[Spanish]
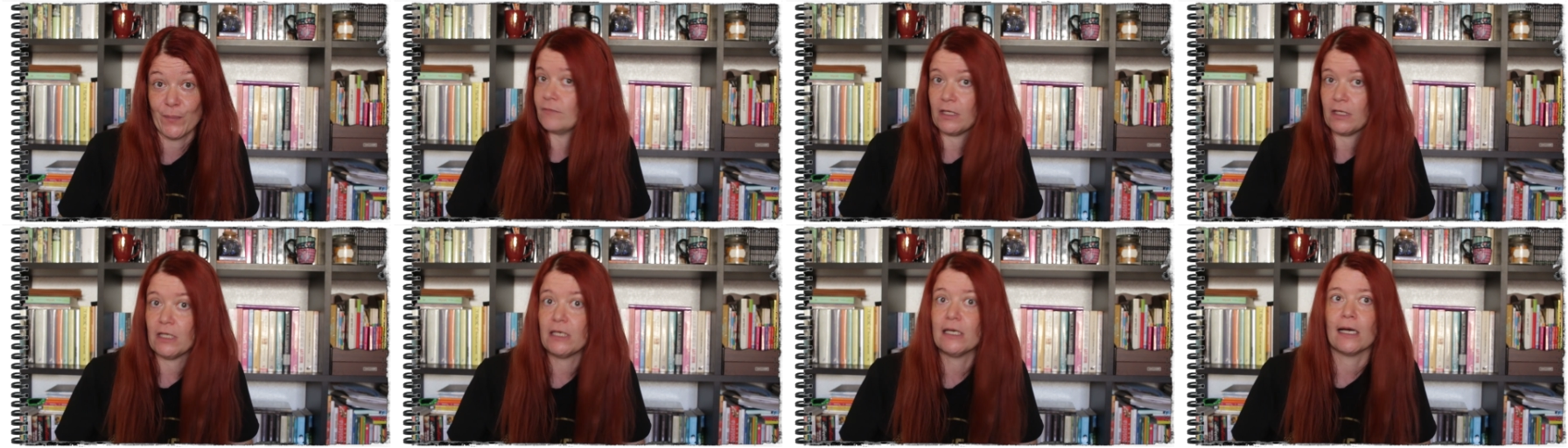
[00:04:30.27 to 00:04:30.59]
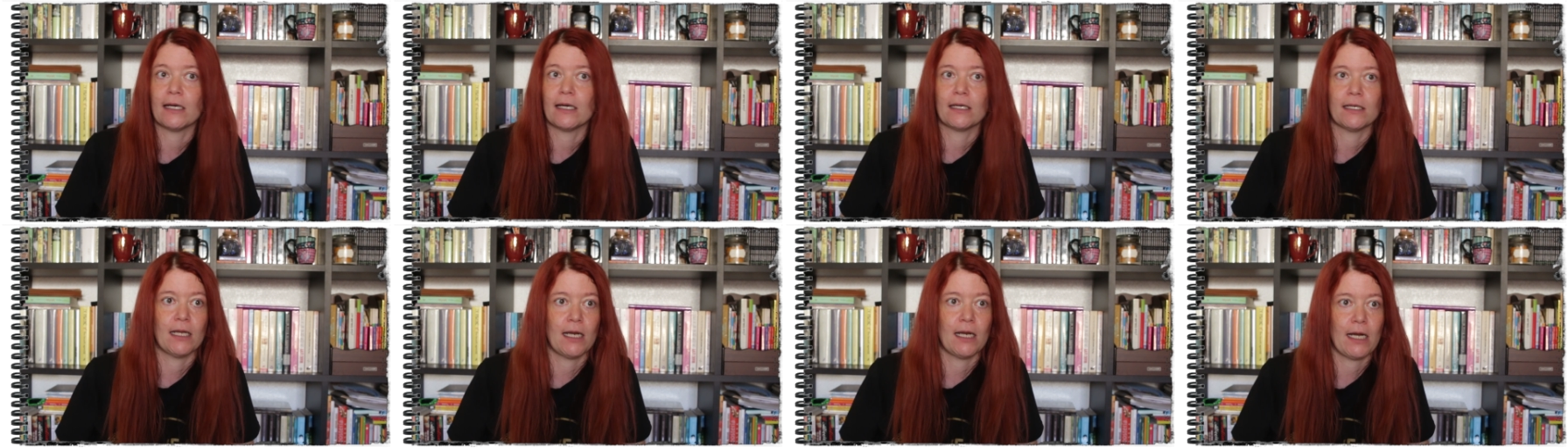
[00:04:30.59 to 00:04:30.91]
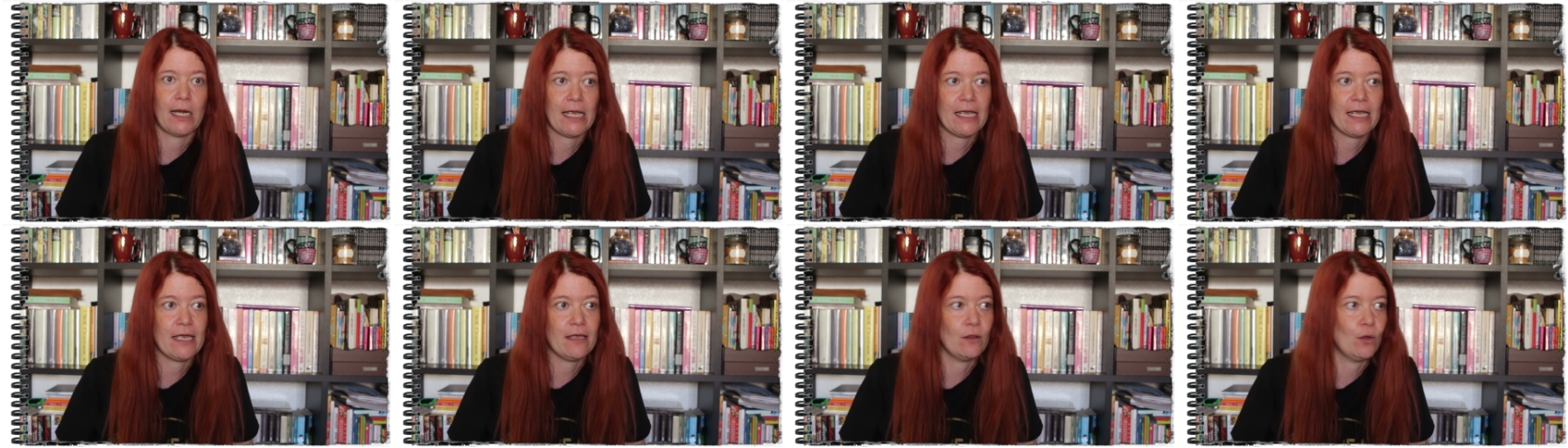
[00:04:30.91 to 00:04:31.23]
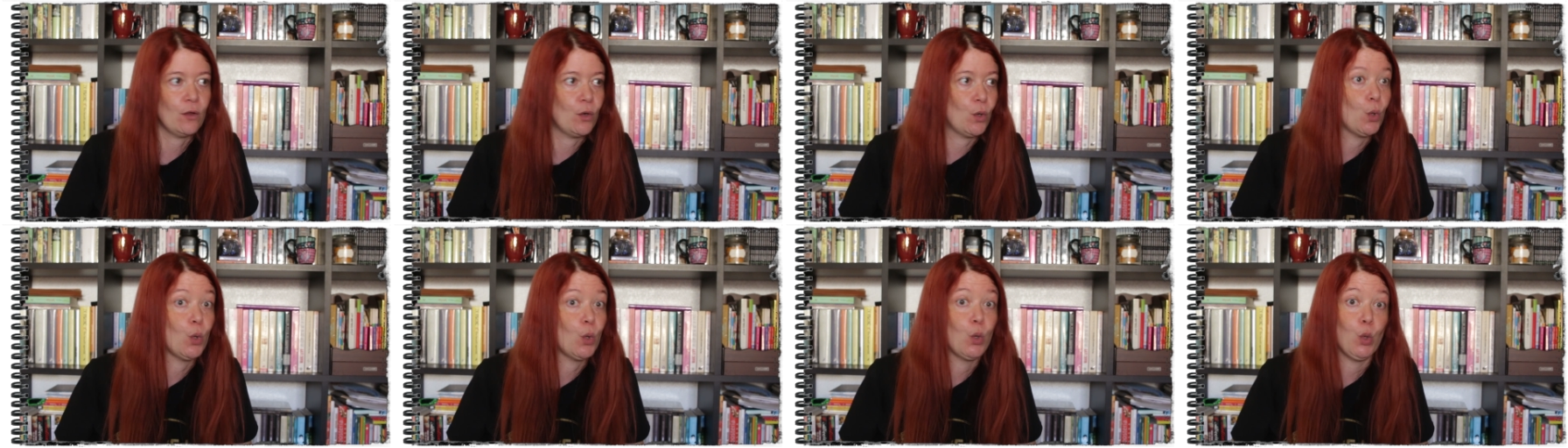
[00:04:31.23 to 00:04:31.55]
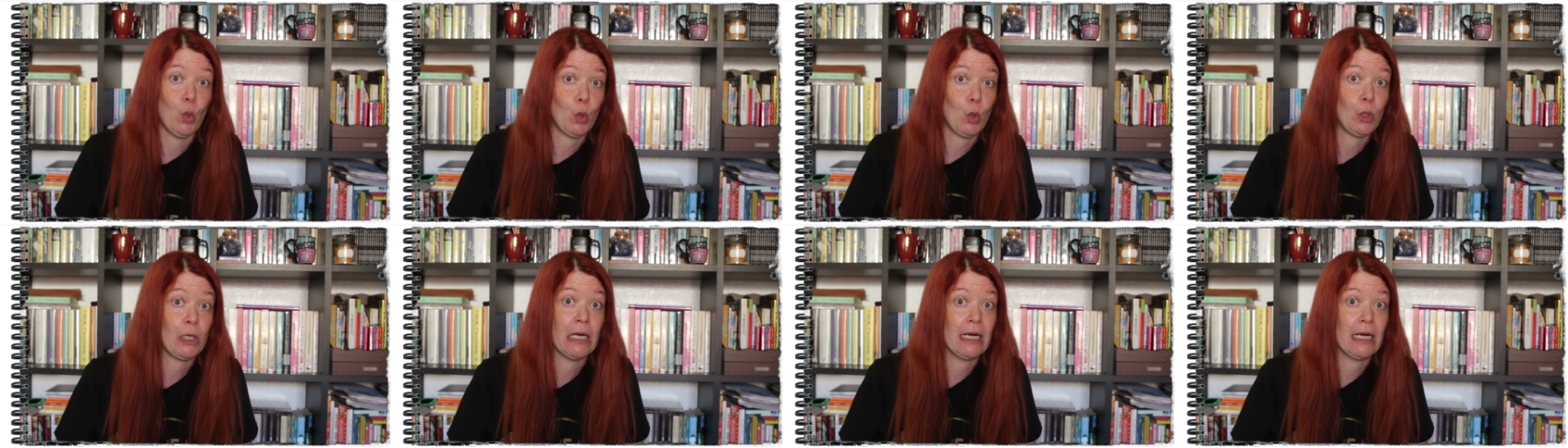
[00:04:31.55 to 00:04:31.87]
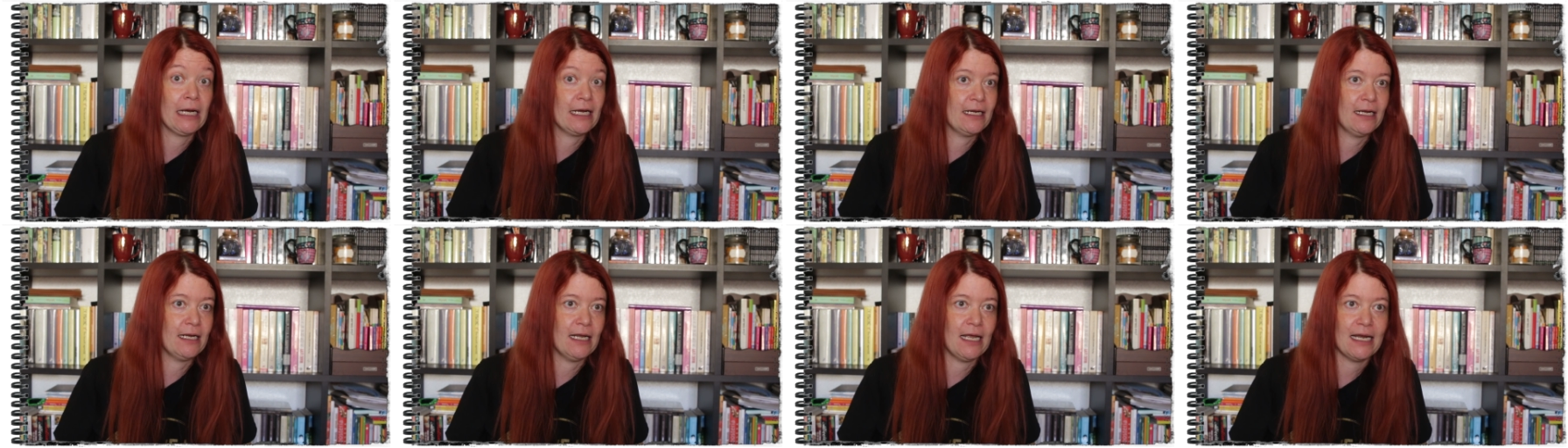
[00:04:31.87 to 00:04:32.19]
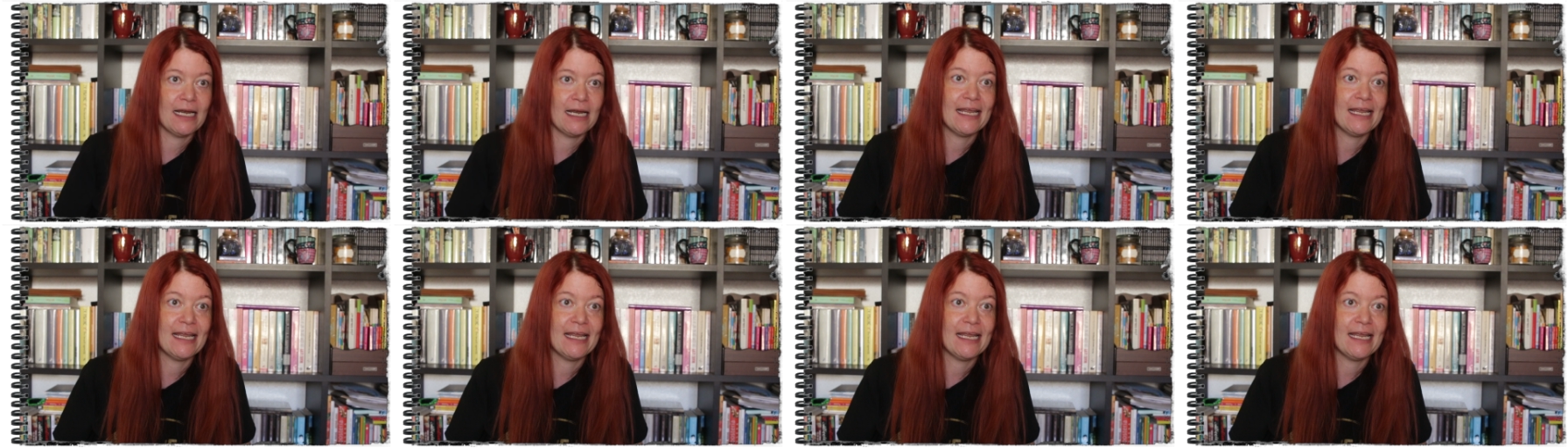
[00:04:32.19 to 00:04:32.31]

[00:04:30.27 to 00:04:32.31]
Diga que la he leído o no diga que la he